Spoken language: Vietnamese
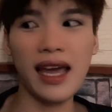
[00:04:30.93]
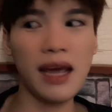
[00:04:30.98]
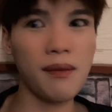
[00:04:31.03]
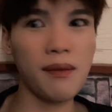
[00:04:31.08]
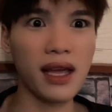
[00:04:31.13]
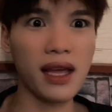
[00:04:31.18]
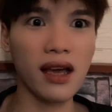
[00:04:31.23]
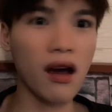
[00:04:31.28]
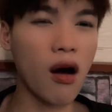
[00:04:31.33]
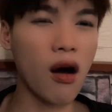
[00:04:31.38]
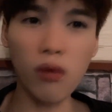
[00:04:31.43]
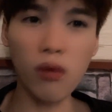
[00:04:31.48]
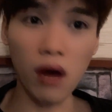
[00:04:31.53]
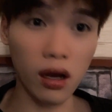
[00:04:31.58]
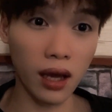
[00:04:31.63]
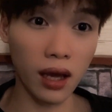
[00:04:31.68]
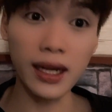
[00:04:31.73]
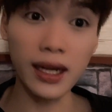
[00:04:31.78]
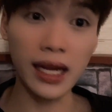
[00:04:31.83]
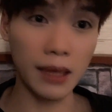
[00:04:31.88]
em này không có
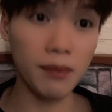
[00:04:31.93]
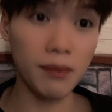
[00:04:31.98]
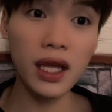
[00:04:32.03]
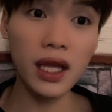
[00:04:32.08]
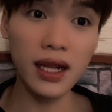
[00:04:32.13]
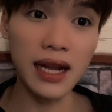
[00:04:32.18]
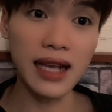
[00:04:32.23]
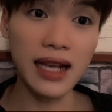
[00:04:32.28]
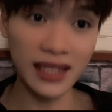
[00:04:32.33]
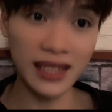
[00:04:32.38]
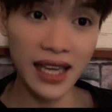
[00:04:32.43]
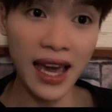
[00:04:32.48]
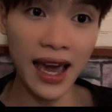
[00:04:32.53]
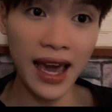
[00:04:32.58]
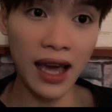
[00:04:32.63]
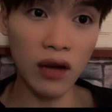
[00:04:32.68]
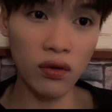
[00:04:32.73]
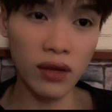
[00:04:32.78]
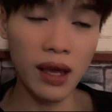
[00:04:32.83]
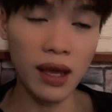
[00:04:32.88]
cái điểm gì để
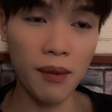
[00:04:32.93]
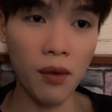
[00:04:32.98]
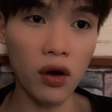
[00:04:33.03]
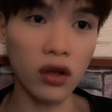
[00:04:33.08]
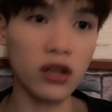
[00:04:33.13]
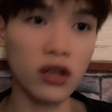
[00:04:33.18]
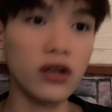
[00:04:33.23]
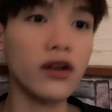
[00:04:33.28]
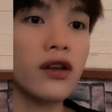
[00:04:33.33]
chê luôn nha mọi người tiếp